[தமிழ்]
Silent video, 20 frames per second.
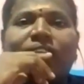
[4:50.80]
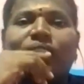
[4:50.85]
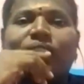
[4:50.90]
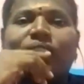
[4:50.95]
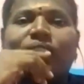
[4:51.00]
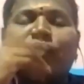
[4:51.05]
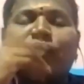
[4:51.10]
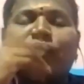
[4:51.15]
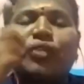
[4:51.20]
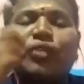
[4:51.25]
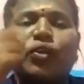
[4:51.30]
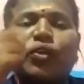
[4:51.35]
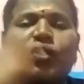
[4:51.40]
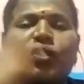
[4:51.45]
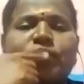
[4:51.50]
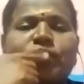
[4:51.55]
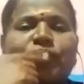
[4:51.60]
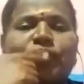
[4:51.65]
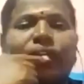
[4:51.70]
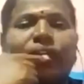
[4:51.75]
இவர்
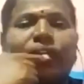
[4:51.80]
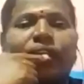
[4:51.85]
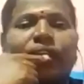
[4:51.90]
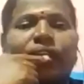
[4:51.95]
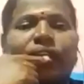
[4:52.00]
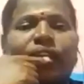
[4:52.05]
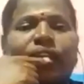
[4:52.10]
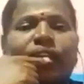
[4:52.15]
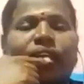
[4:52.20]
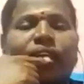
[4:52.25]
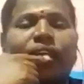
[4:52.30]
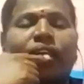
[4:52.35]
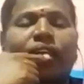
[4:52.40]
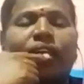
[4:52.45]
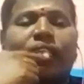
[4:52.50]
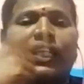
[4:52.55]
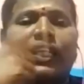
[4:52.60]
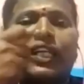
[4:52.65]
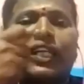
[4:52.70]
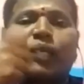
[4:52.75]
யோசிப்பாரு என்ன
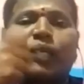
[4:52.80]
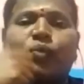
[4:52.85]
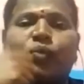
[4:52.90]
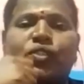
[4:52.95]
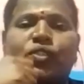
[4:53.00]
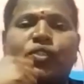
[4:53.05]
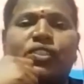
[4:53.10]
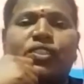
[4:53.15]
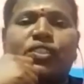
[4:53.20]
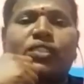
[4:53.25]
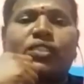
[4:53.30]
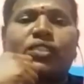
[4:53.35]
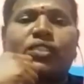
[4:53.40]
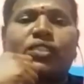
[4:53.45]
கதை எங்க போச்சு